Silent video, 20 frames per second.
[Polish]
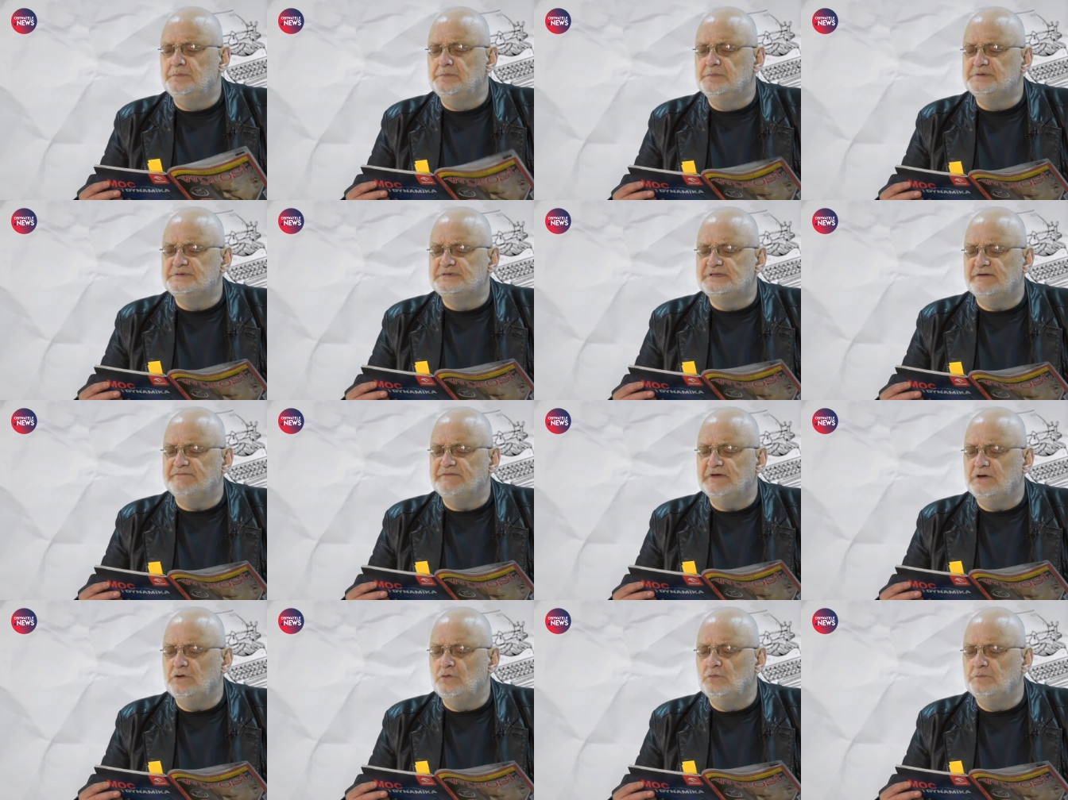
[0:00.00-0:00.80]
Y,
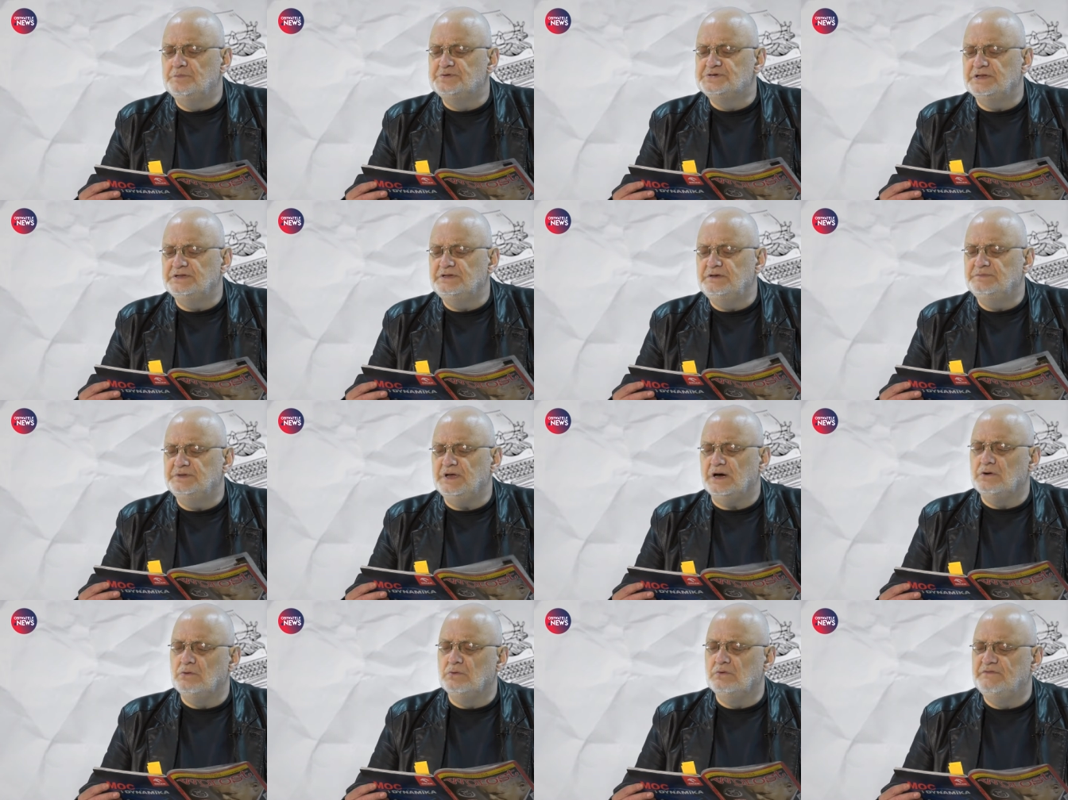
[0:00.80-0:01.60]
stawiają przed nim
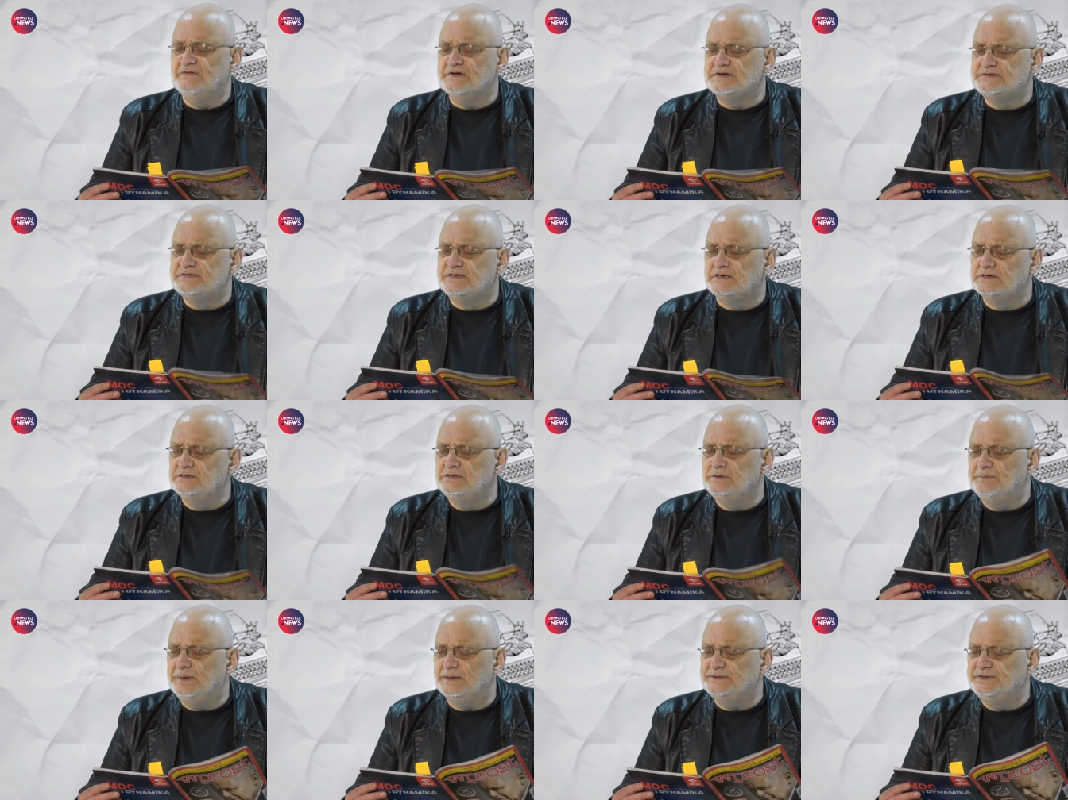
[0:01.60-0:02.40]
taką kwestię.
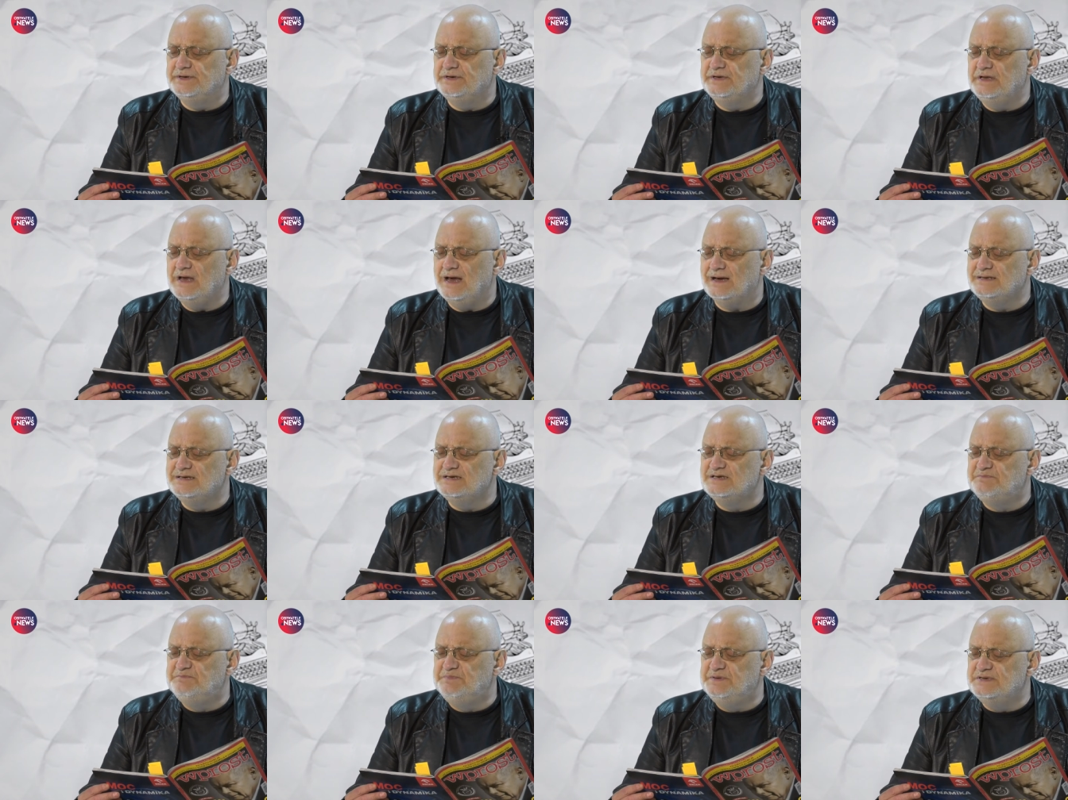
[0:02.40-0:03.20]
Gdy Patryk Jaki
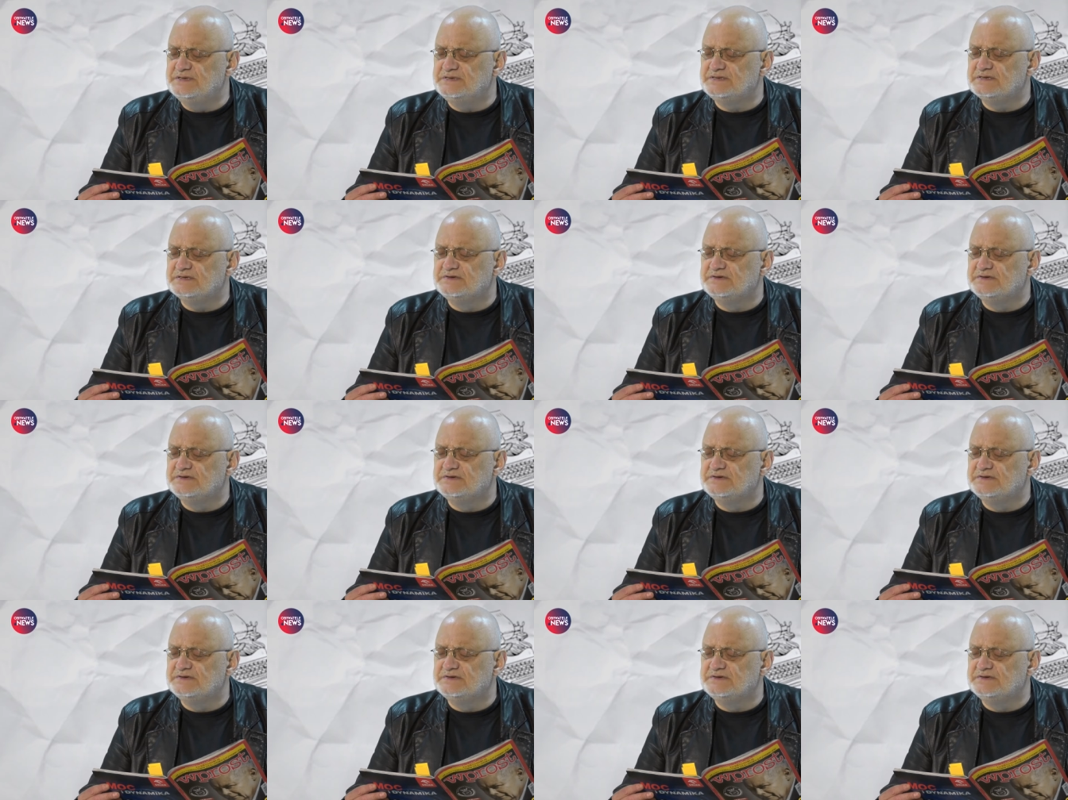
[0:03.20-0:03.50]
z PiS